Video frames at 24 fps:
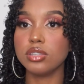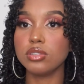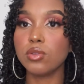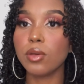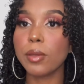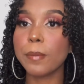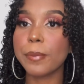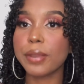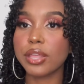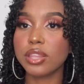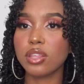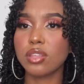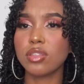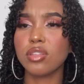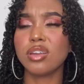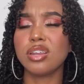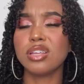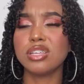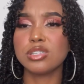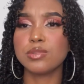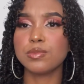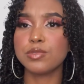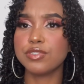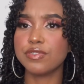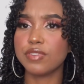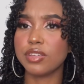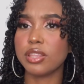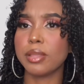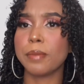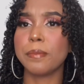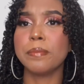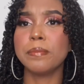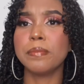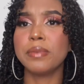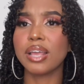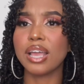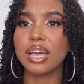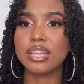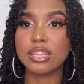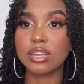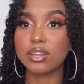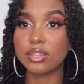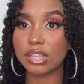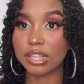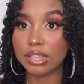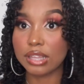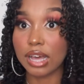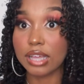do empreendedorismo de vender brigadeiro
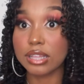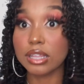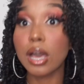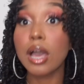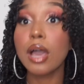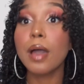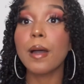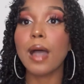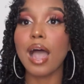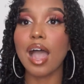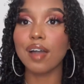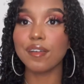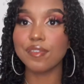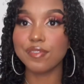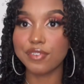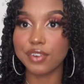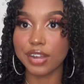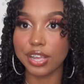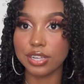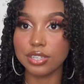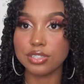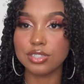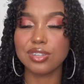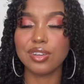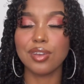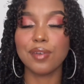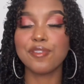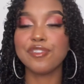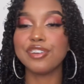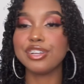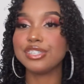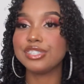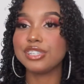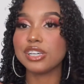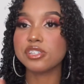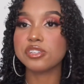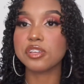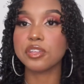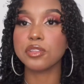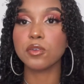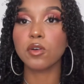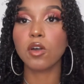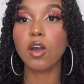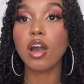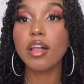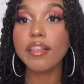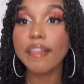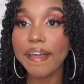nem nada à frente. Eu vendia só no
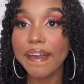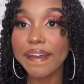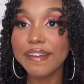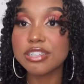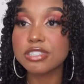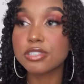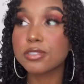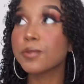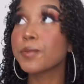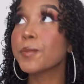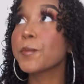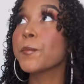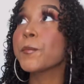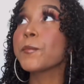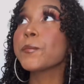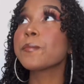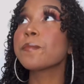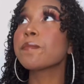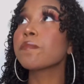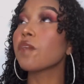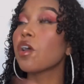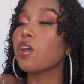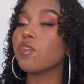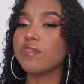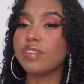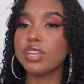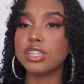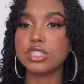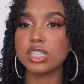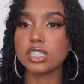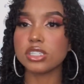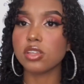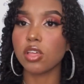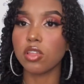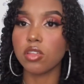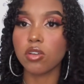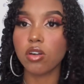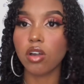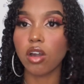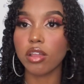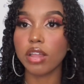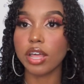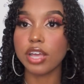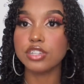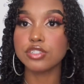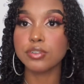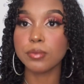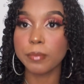colégio vendia só no
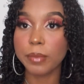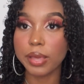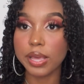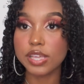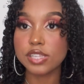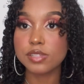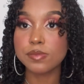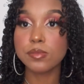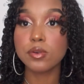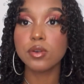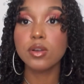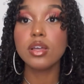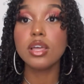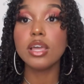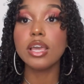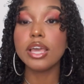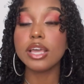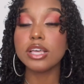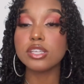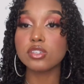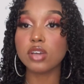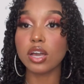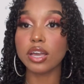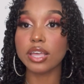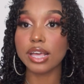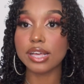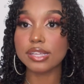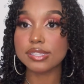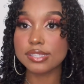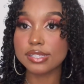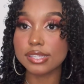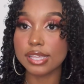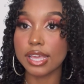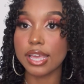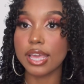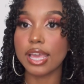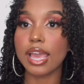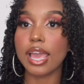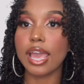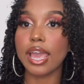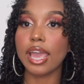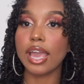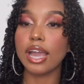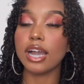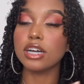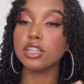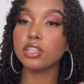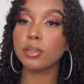colégio mesmo. Só que assim,
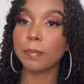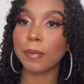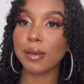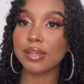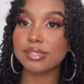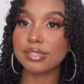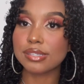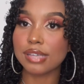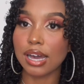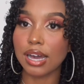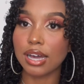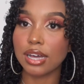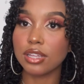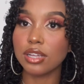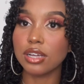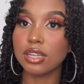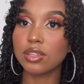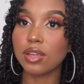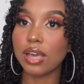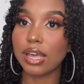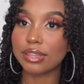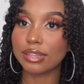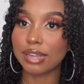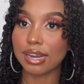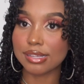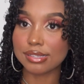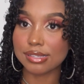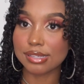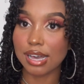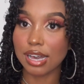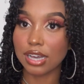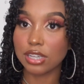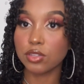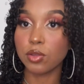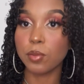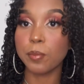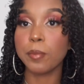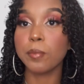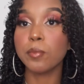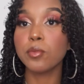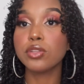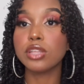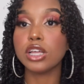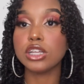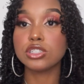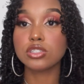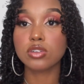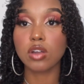é, ano passado, ano retrasado, eu me
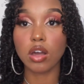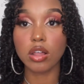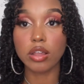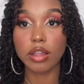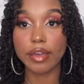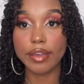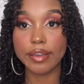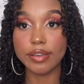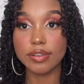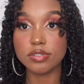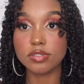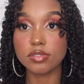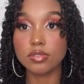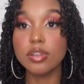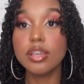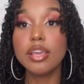mudei de colégio.